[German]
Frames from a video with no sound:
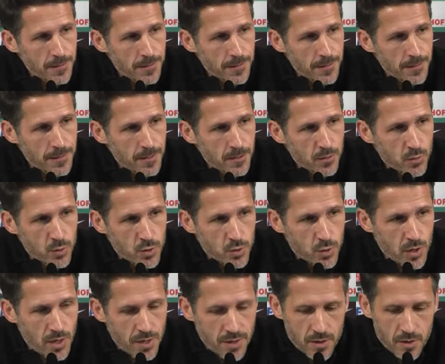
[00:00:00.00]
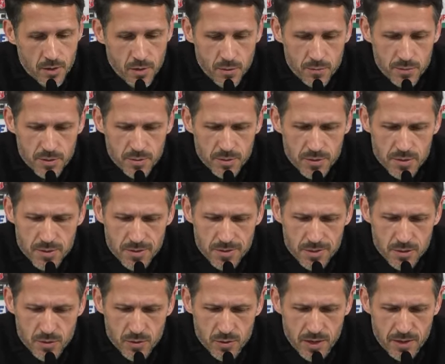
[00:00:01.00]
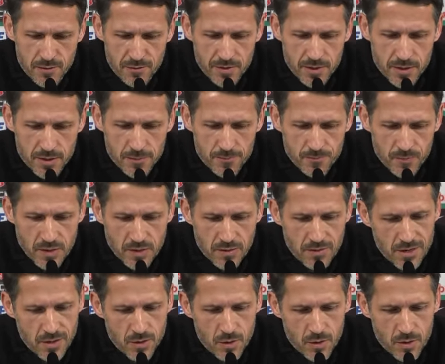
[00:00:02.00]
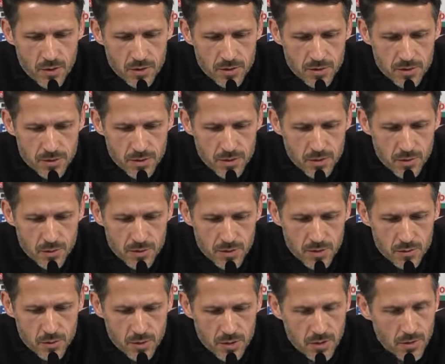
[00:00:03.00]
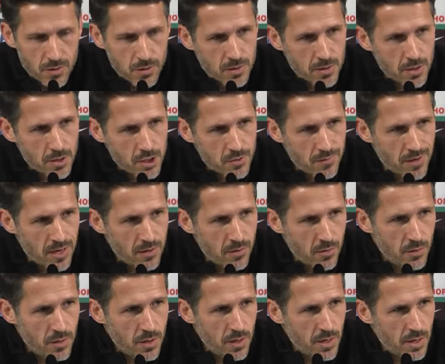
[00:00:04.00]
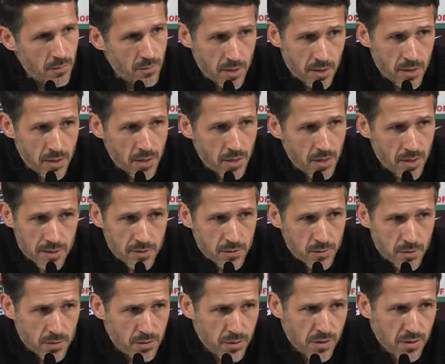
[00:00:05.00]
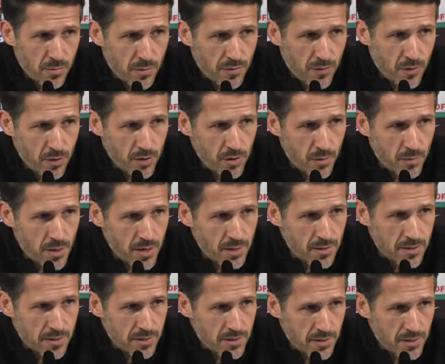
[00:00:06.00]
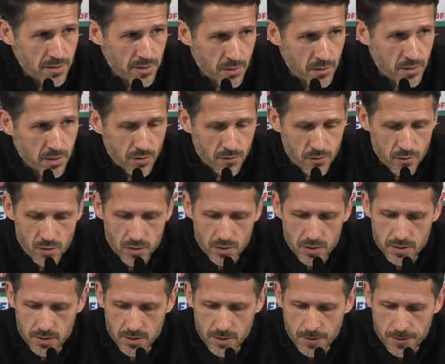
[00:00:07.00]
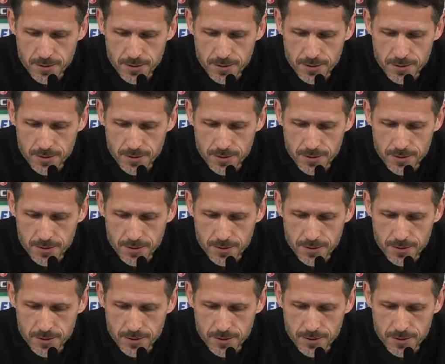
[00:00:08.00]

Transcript: äh, gut zurande kommt. Aber das ist nicht so einfach, weil auch die Jungs natürlich auch Schwankungen haben in ihren Leistungen. Das ist aber völlig normal, das ist nichts Außergewöhnliches.